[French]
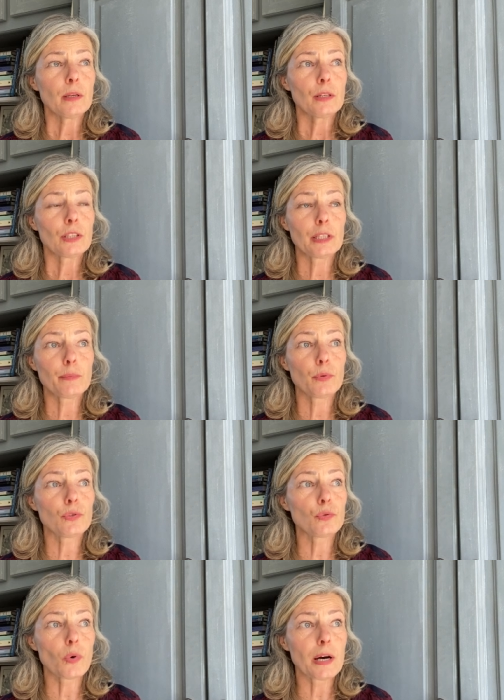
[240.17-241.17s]
j'ai
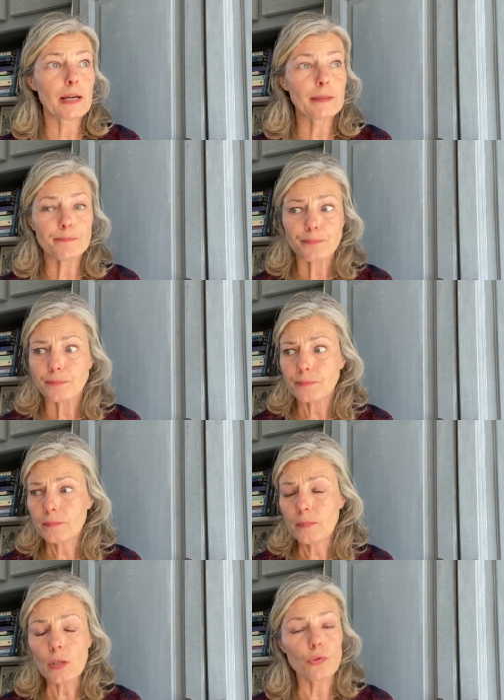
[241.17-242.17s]
besoin
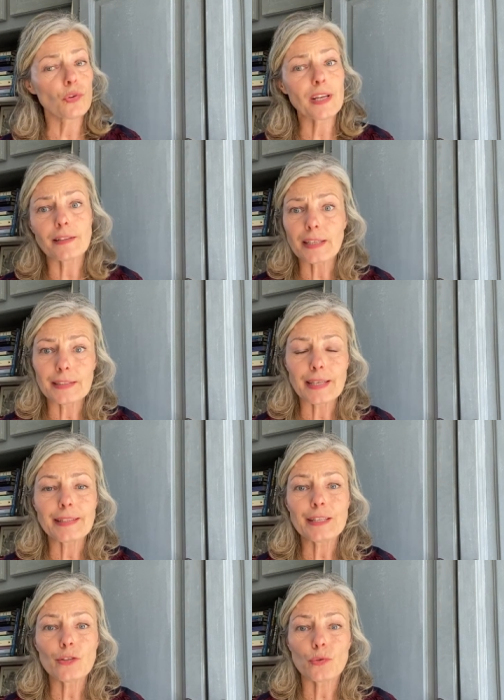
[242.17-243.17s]
de cadrer
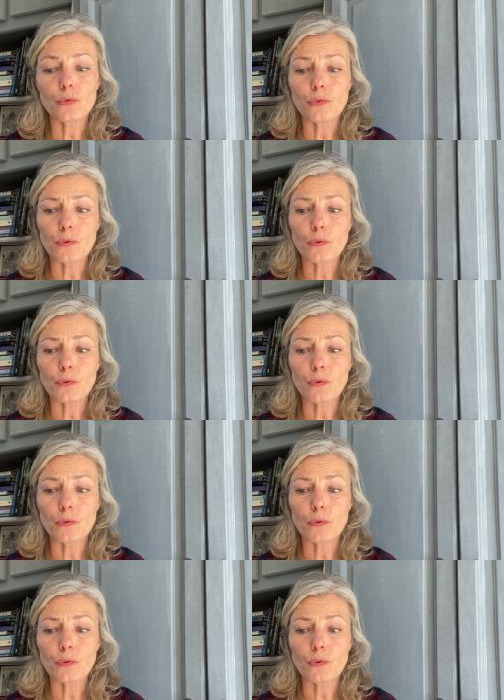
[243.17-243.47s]
certaines choses.